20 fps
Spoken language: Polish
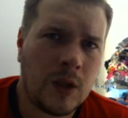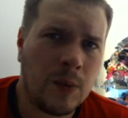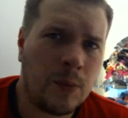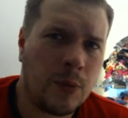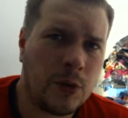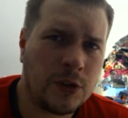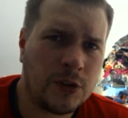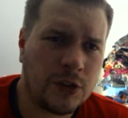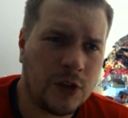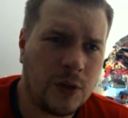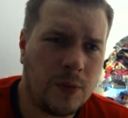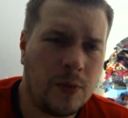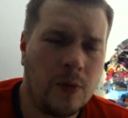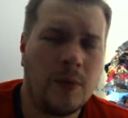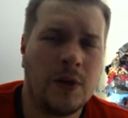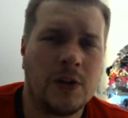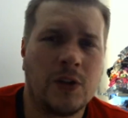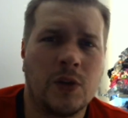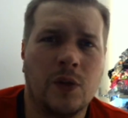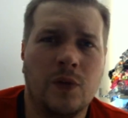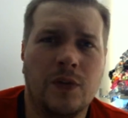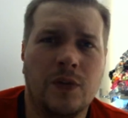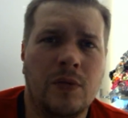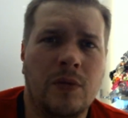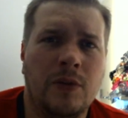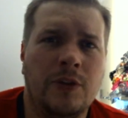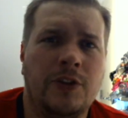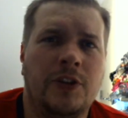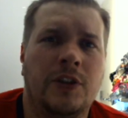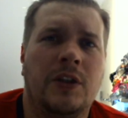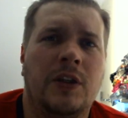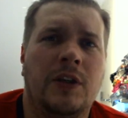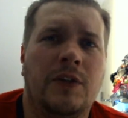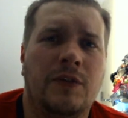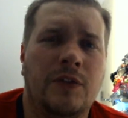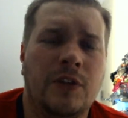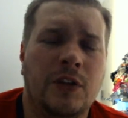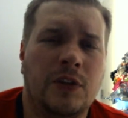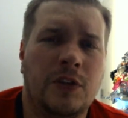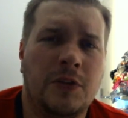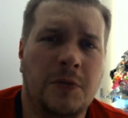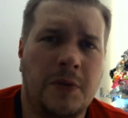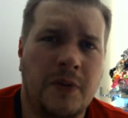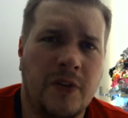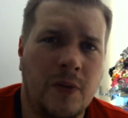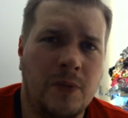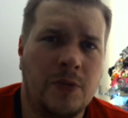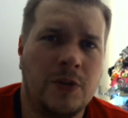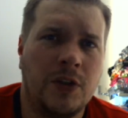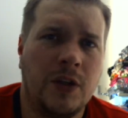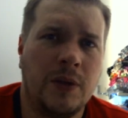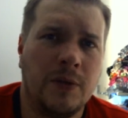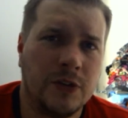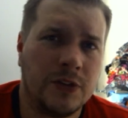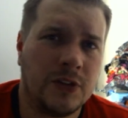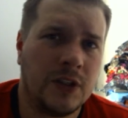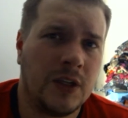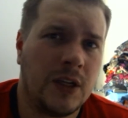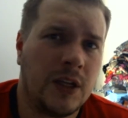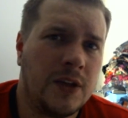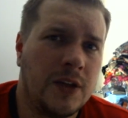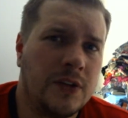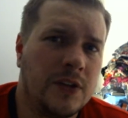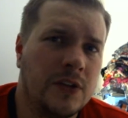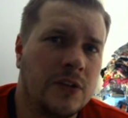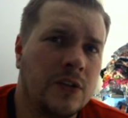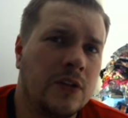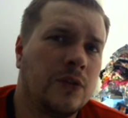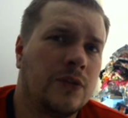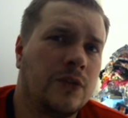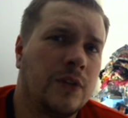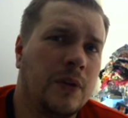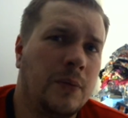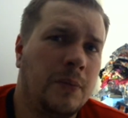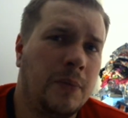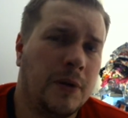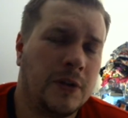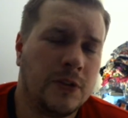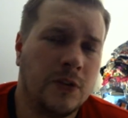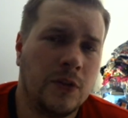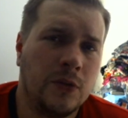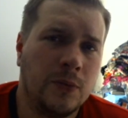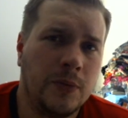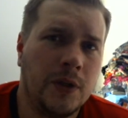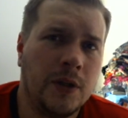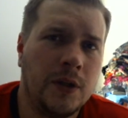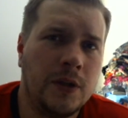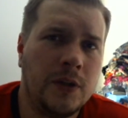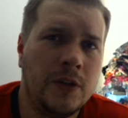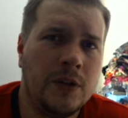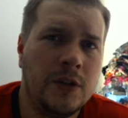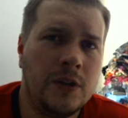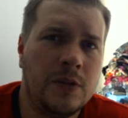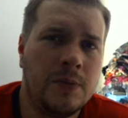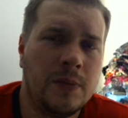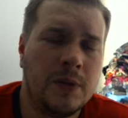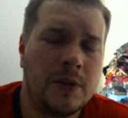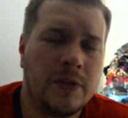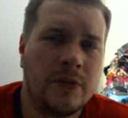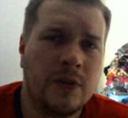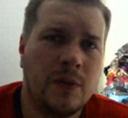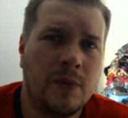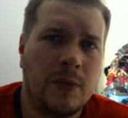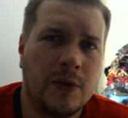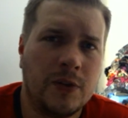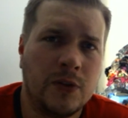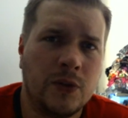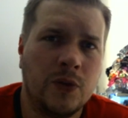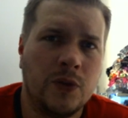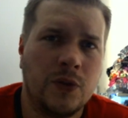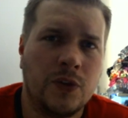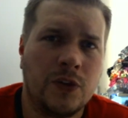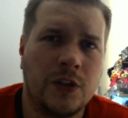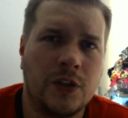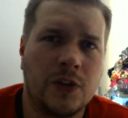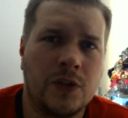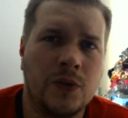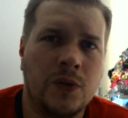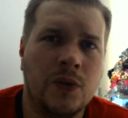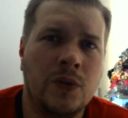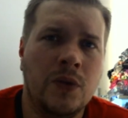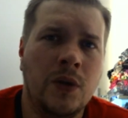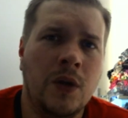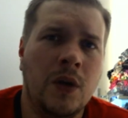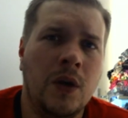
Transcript: Proszę trochę pomacku, w tym momencie gram w gry, które sprawiają przyjemność. Stellaris jest grą, którą bardzo lubię i, i spędzam w niej bardzo dużo czasu.